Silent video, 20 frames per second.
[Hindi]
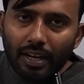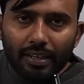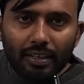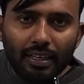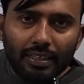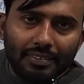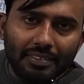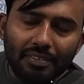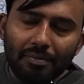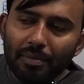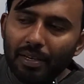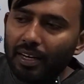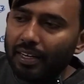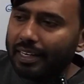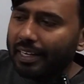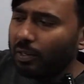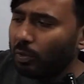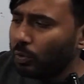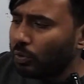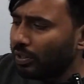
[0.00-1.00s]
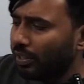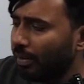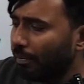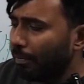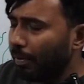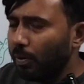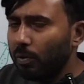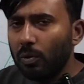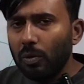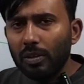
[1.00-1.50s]
आएगा इसी में आगे उसने
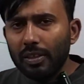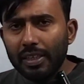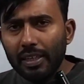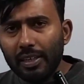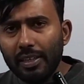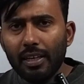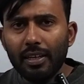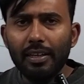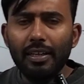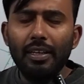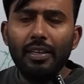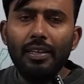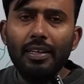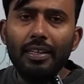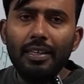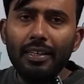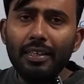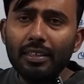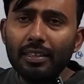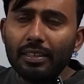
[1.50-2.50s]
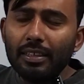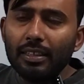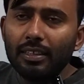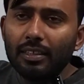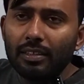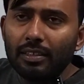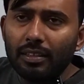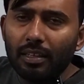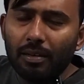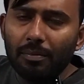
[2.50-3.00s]
बिल्कुल क्लियरली ही
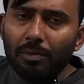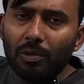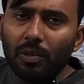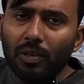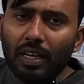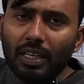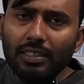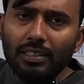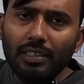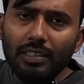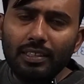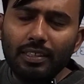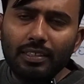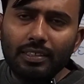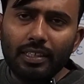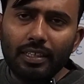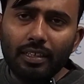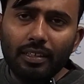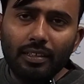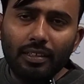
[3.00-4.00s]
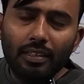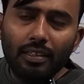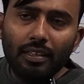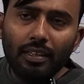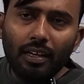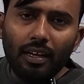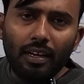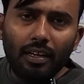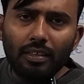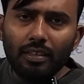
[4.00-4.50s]
धर्म को राजनीति से
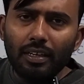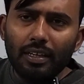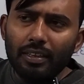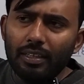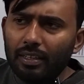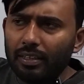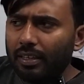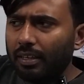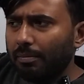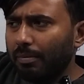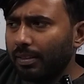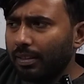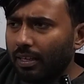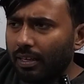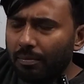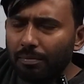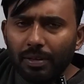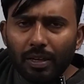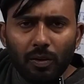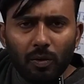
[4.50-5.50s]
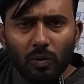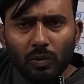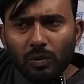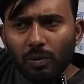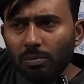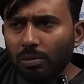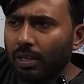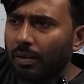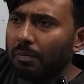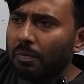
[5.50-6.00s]
अलग कर दिया था कि भाई धर्म के
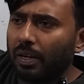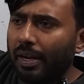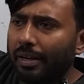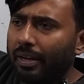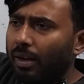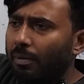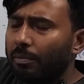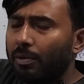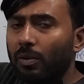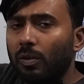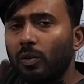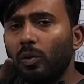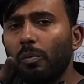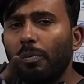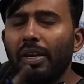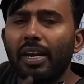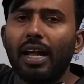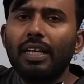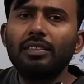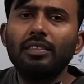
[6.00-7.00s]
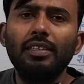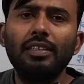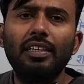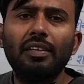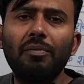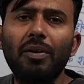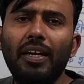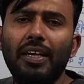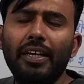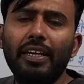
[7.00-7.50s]
लोग तुम धर्म का काम करो तुम्हें
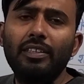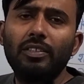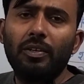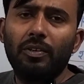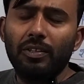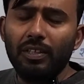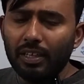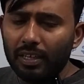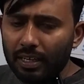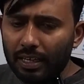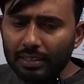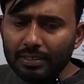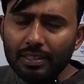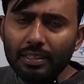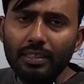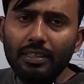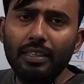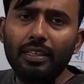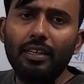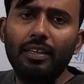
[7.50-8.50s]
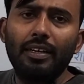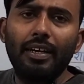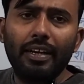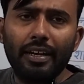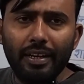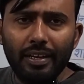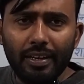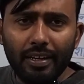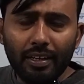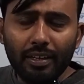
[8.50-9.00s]
राजनीति में आने की जरूरत नहीं राजनीति
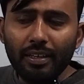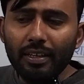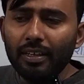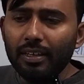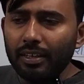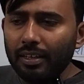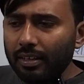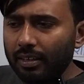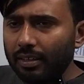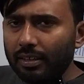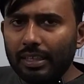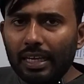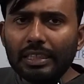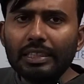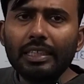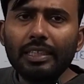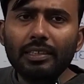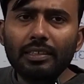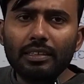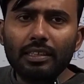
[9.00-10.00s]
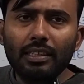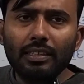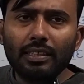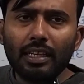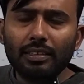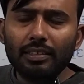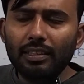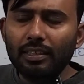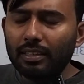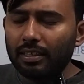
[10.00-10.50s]
करने के लिए किस किस तरह
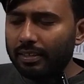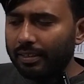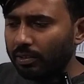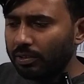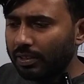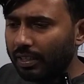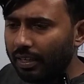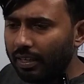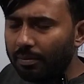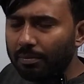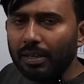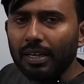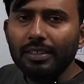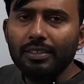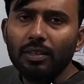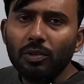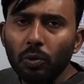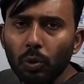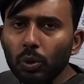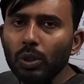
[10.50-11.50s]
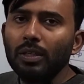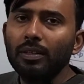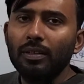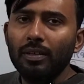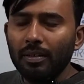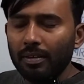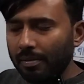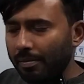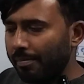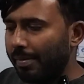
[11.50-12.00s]
शासन करना उसके लिए हम राजा खुद
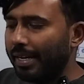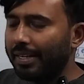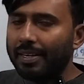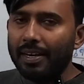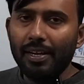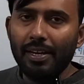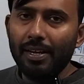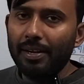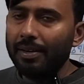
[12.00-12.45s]
बैठे